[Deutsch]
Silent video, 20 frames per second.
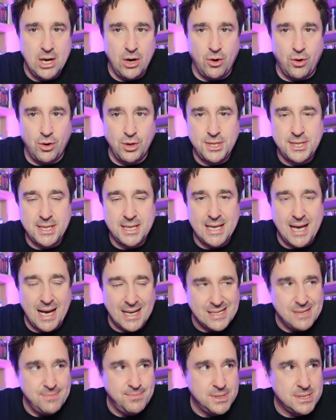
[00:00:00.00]
Und ich
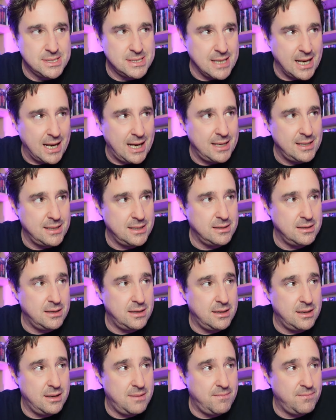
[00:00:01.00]
hatte bis dahin
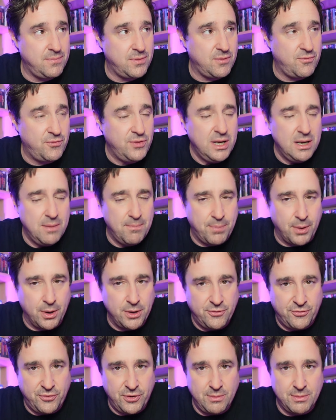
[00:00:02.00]
ähm, viele
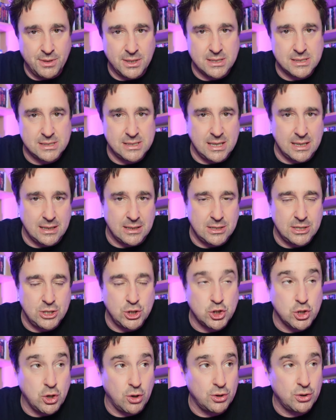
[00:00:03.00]
Bond-Filme gesehen. Die
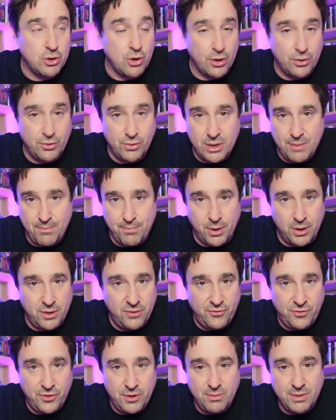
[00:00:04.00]
Sean
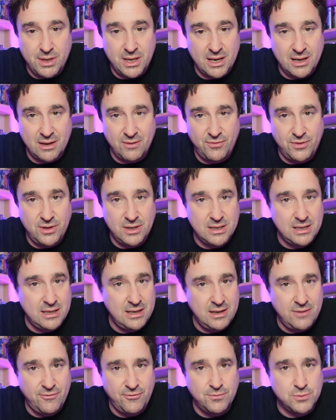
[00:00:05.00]
Connery-Bond-Filme irgendwie, die
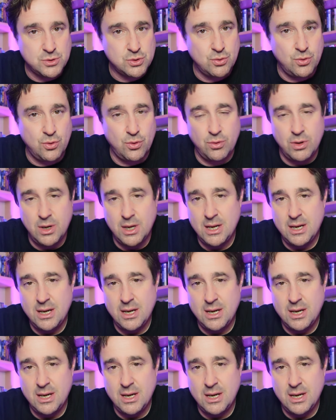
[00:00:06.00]
liefen so